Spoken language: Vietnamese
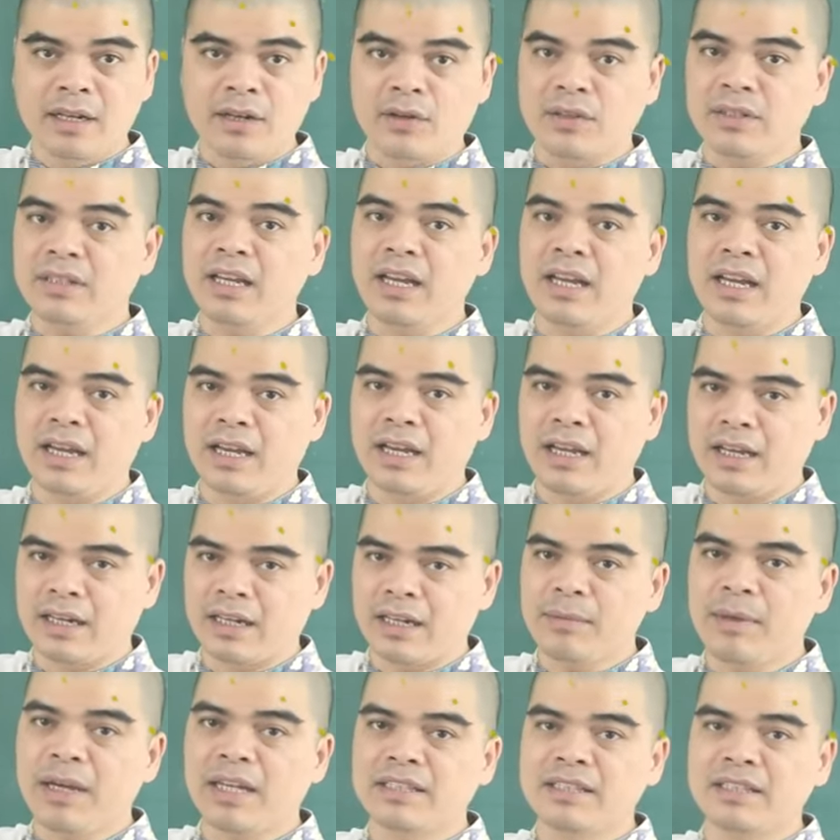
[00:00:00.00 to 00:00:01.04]
có thể
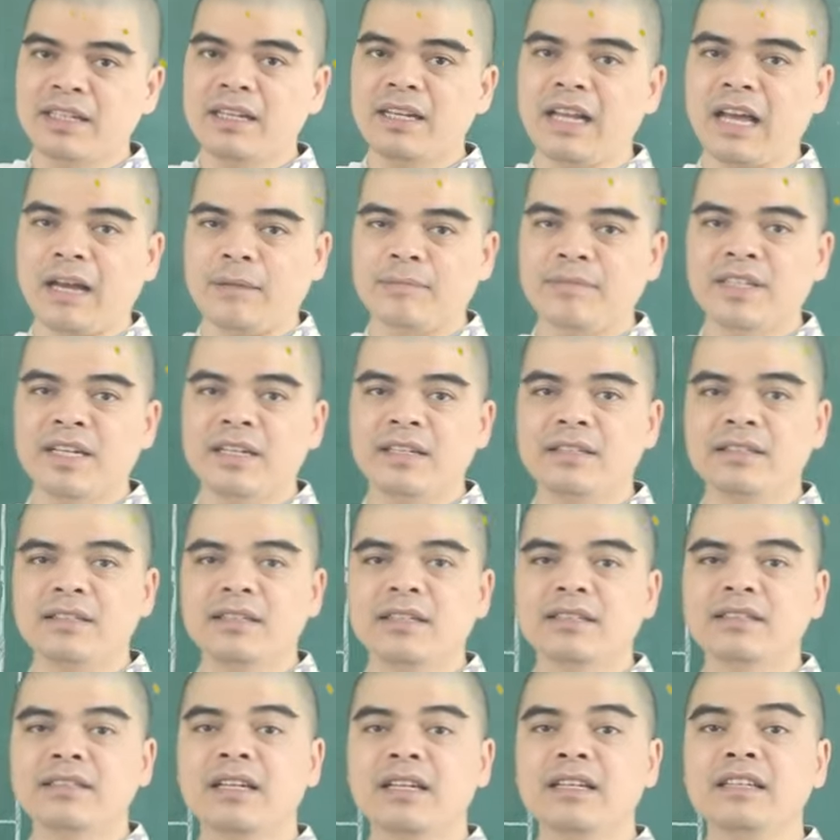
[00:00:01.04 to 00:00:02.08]
các bạn sẽ đảm nhận những
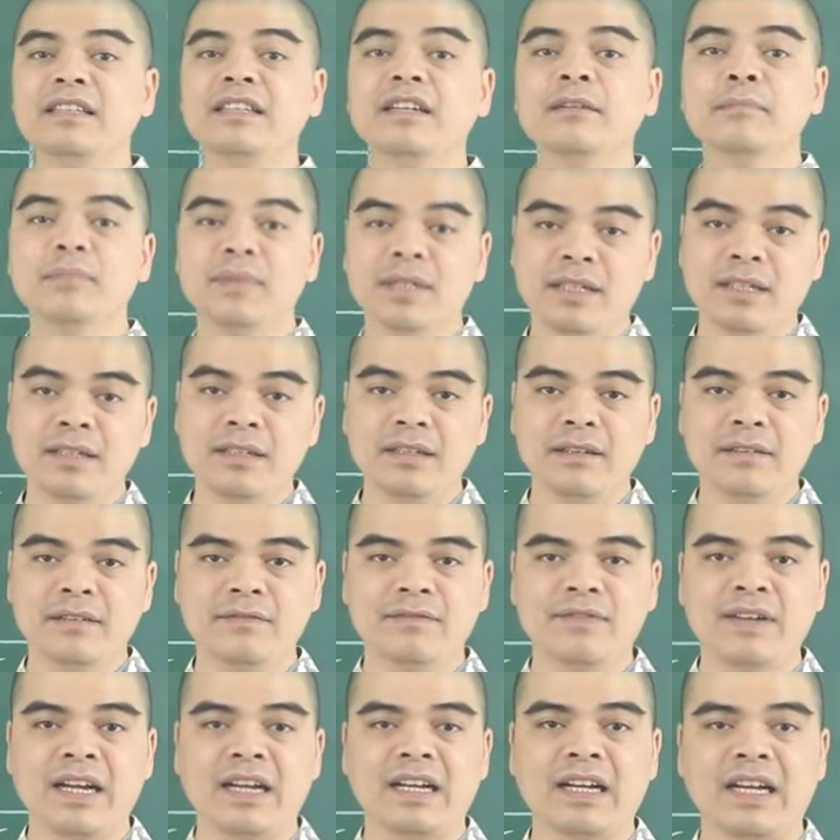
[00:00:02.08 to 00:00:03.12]
cái trách nhiệm mới
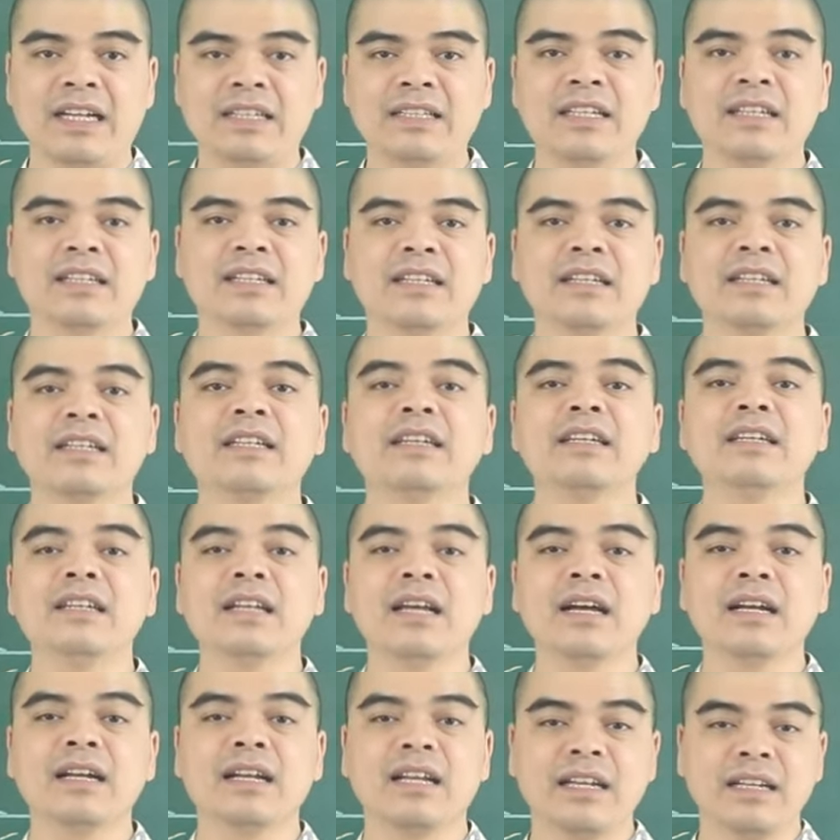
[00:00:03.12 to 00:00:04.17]
và cải thiện cái kỹ
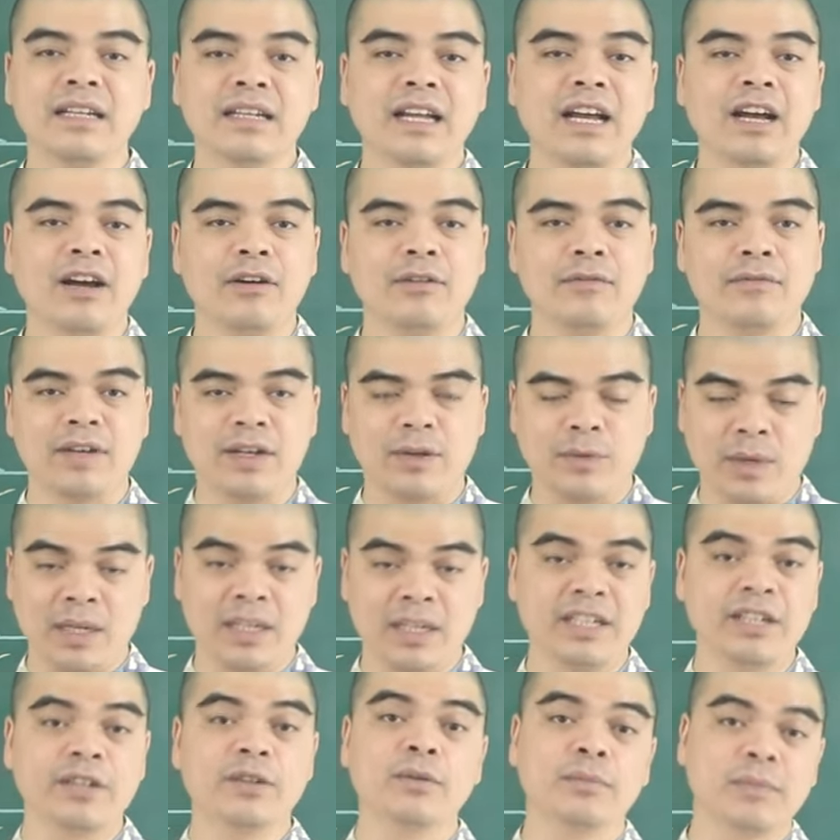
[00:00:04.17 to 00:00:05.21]
năng lãnh đạo và
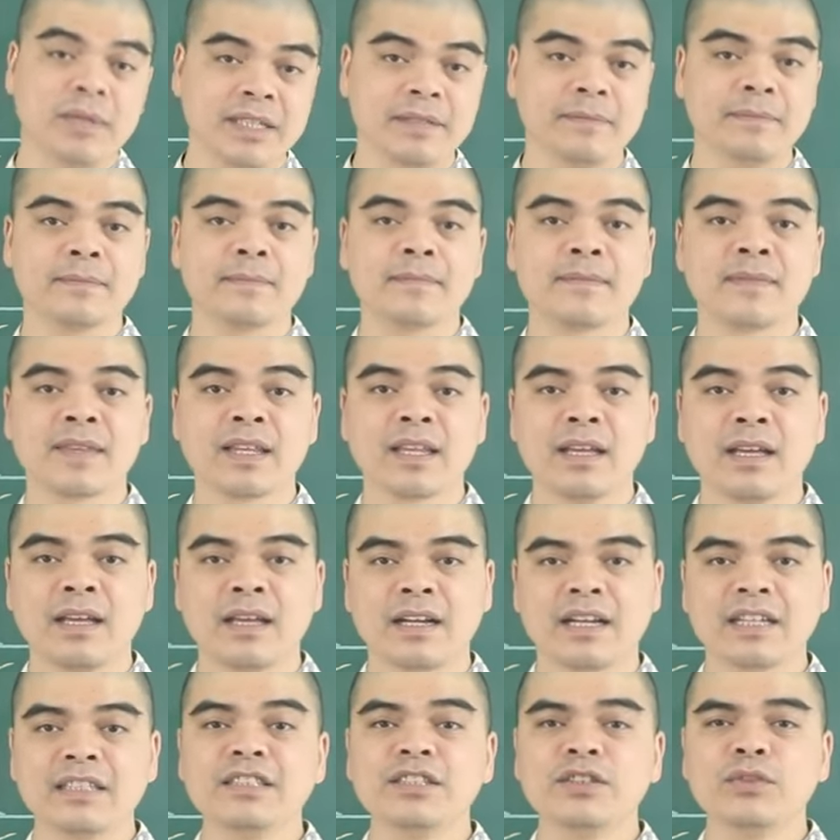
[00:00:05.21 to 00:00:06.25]
quản lý của mình.
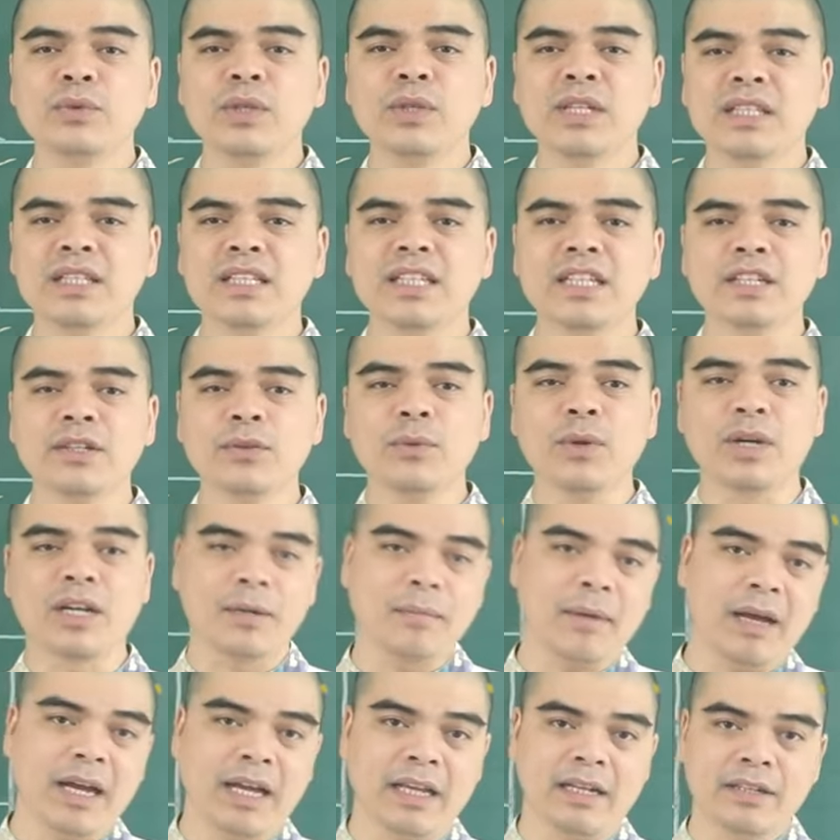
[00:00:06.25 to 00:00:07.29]
Cái sự uy tín của
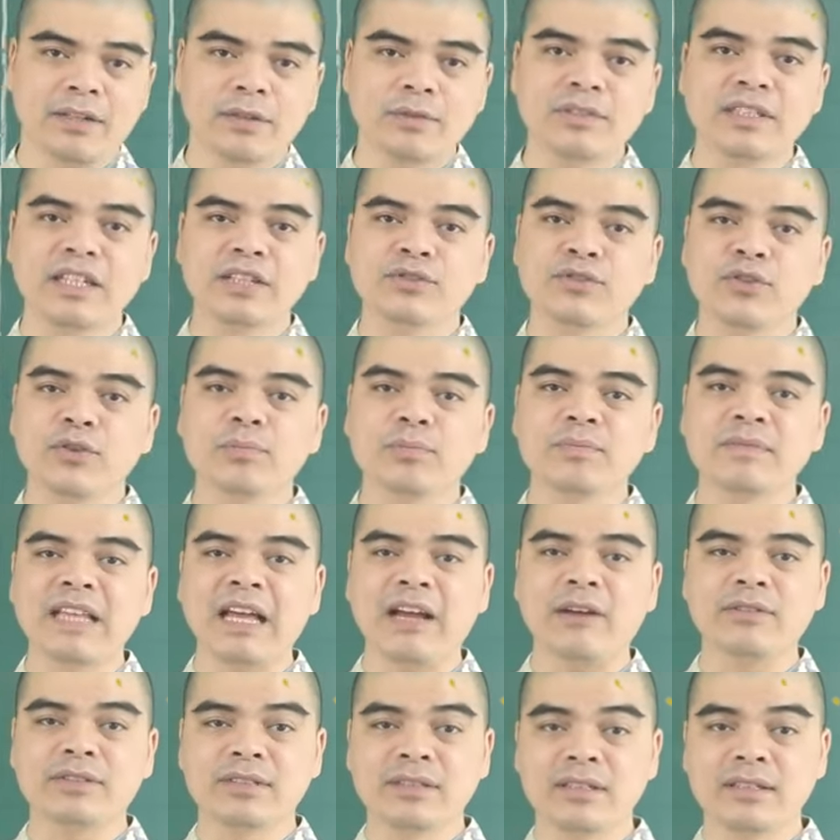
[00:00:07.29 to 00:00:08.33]
các bạn cũng sẽ giúp
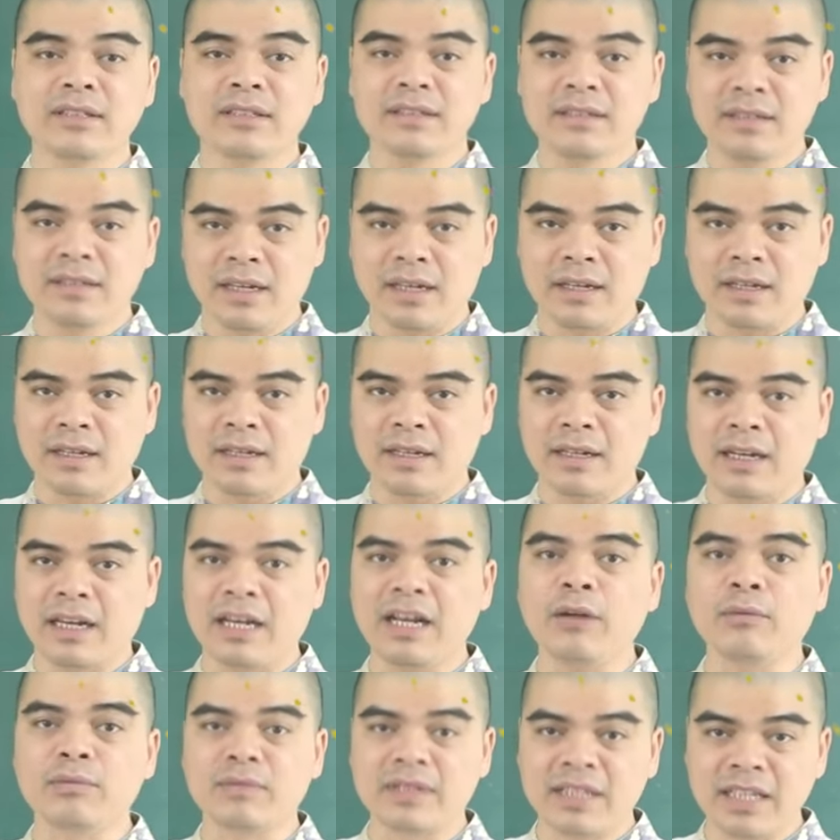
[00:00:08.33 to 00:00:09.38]
tạo dựng được
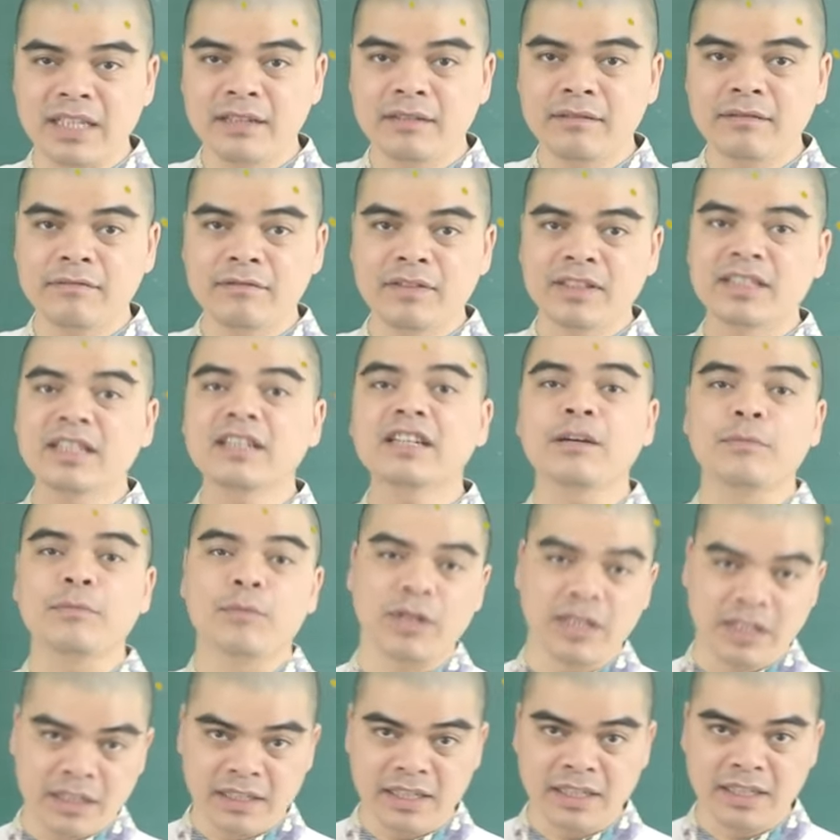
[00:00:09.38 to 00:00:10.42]
cái lòng tin với tất cả
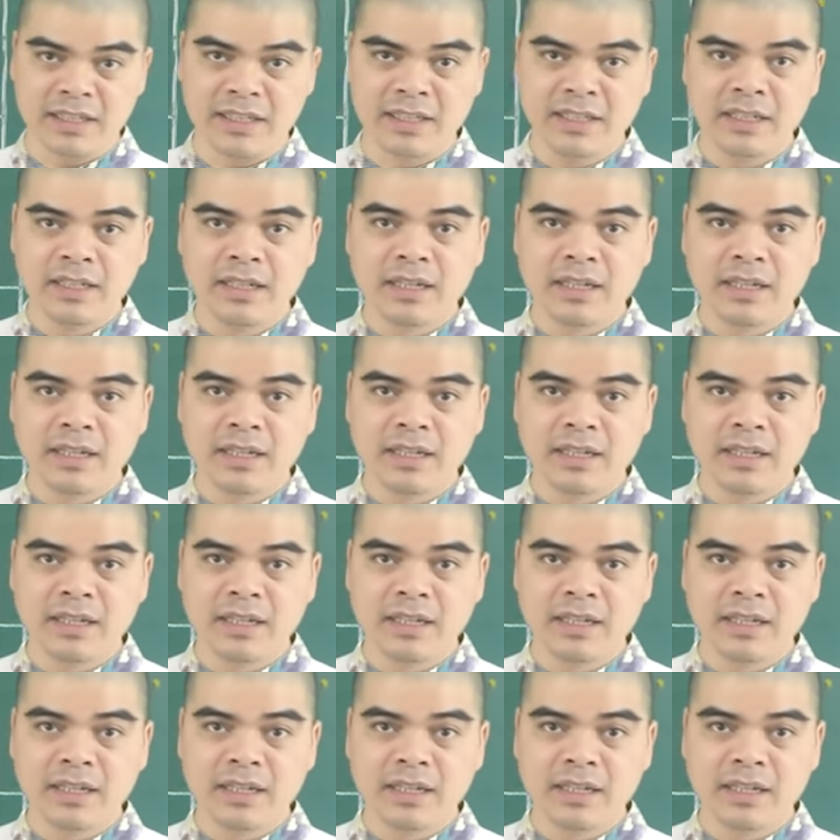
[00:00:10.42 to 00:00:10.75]
mọi người.